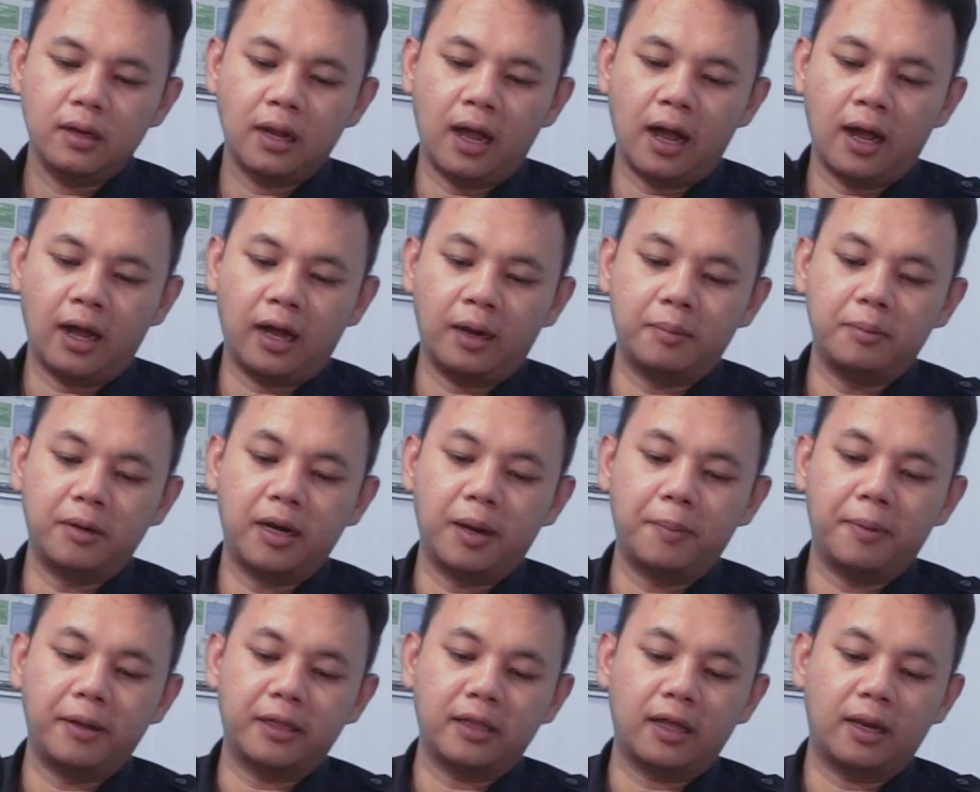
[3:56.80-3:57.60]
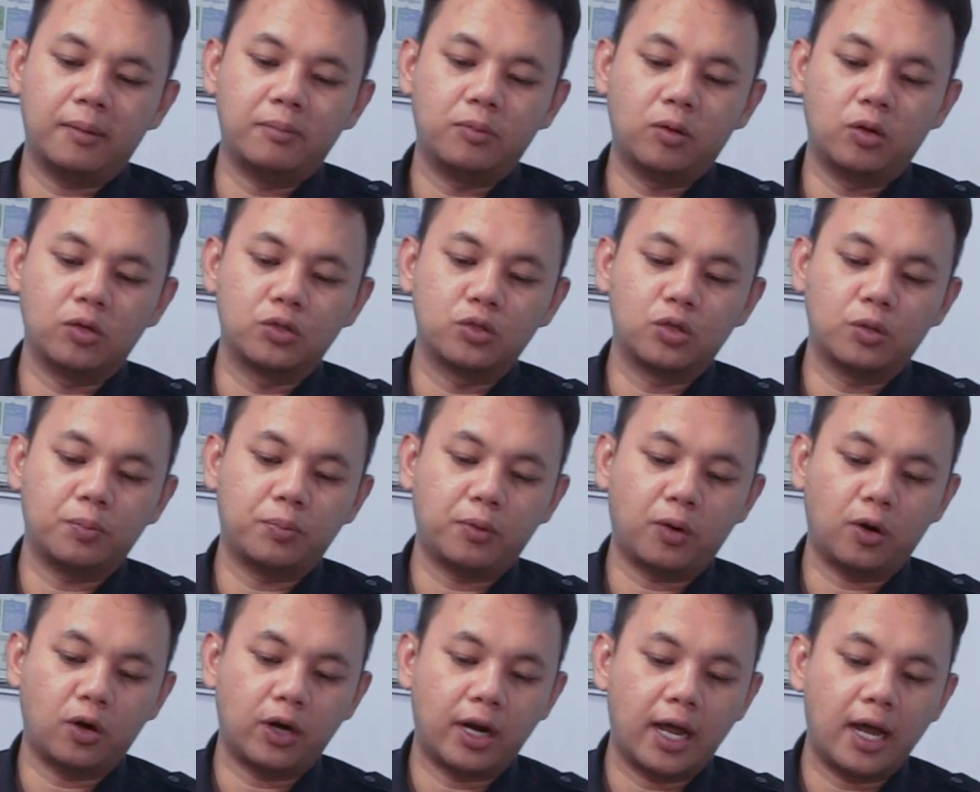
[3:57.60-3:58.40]
akan mendapatkan brosur
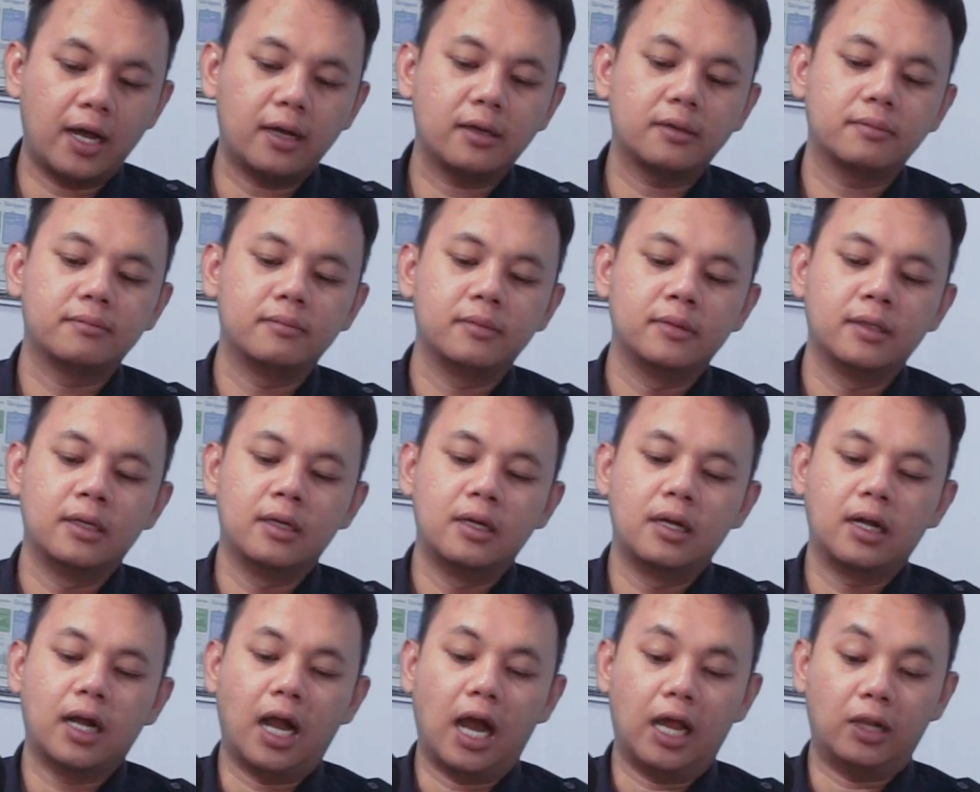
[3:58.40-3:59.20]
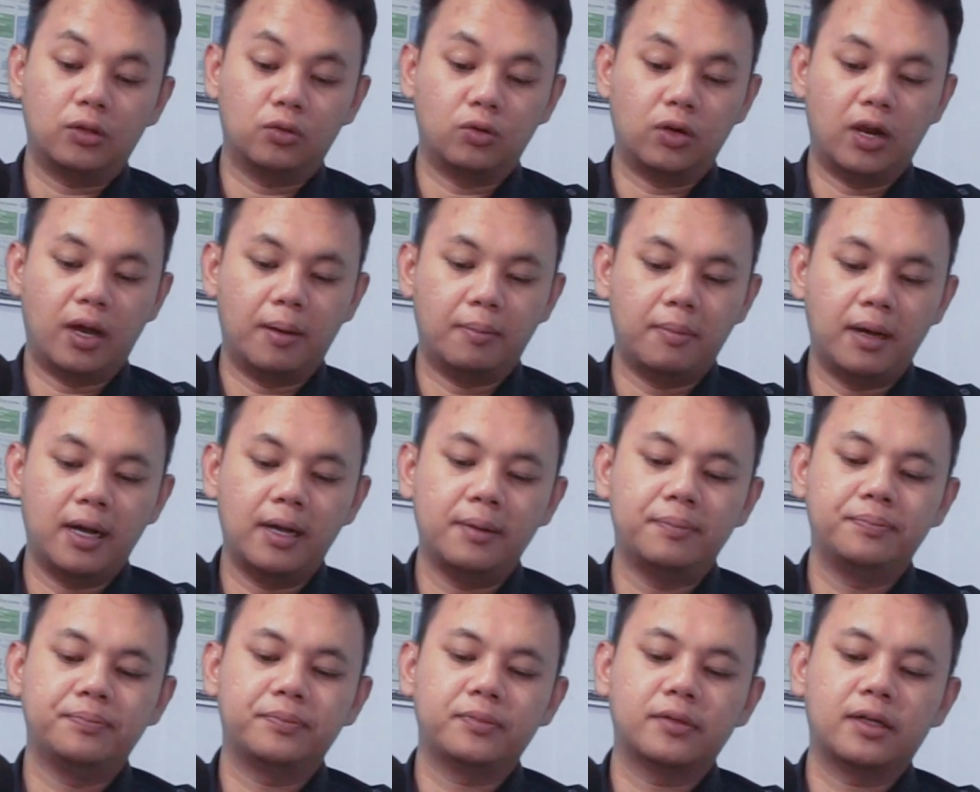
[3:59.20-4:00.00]
produk, kartu
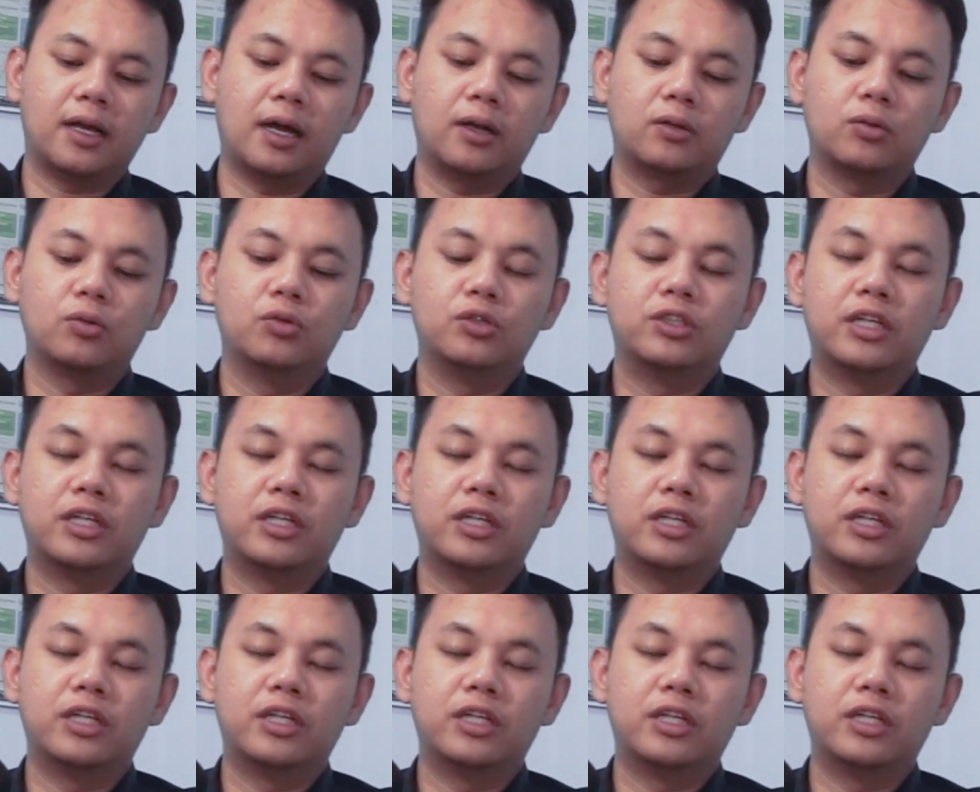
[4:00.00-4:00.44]
nama, kartu